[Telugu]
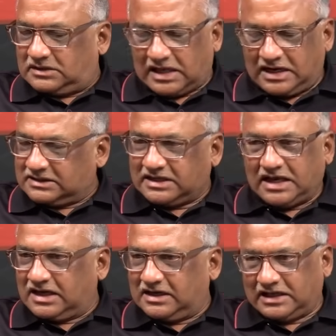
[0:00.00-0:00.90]
ధర్నా
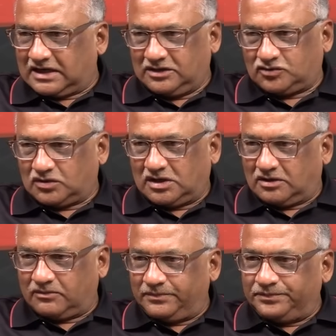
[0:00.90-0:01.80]
చేయాలని
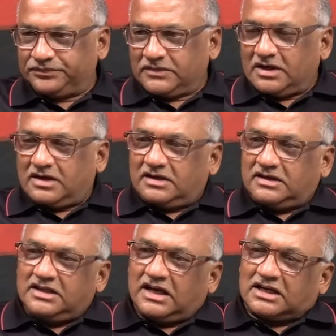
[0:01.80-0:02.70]
నిర్ణయించుకున్నాడు
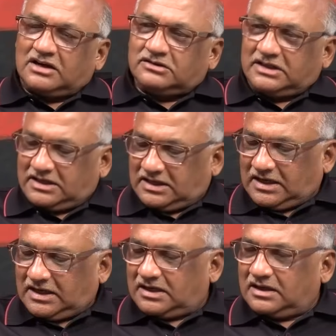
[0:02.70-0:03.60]
ఇది ఎట్లా ఉందంటే
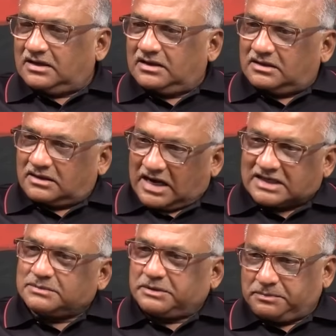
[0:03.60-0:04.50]

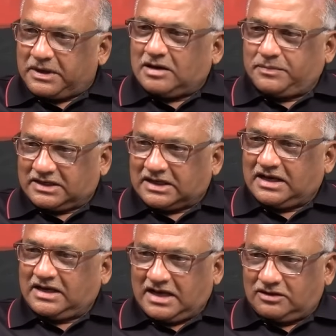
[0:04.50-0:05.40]
రాష్ట్రపతి పాలన
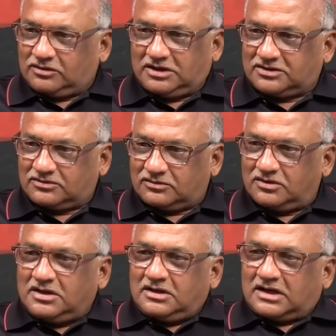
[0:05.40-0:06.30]
పెట్టాలని ఆయన ఉద్దేశం
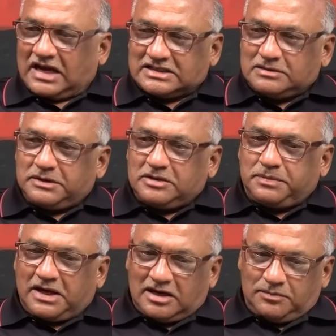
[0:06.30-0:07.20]
రాష్ట్రపతి
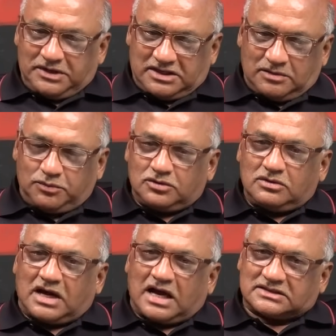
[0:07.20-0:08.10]
పాలన పెట్టే
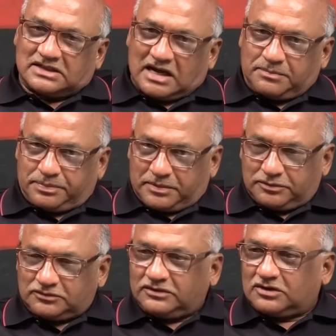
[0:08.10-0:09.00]
బదులు అసలు ఆ
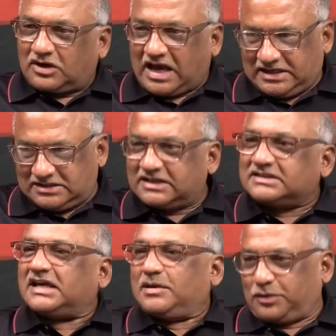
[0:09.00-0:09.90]
ప్రభుత్వం ఏదో నాకు
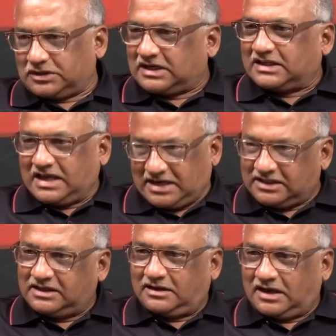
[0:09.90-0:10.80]
ఇచ్చేస్తే అయిపోద్ది కదా
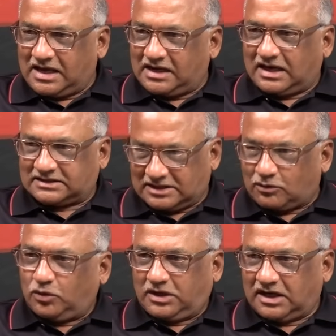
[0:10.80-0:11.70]
అనేది ఆయన అసలు
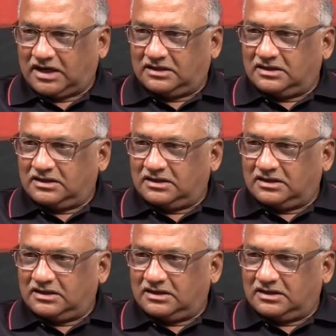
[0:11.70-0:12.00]
కోరిక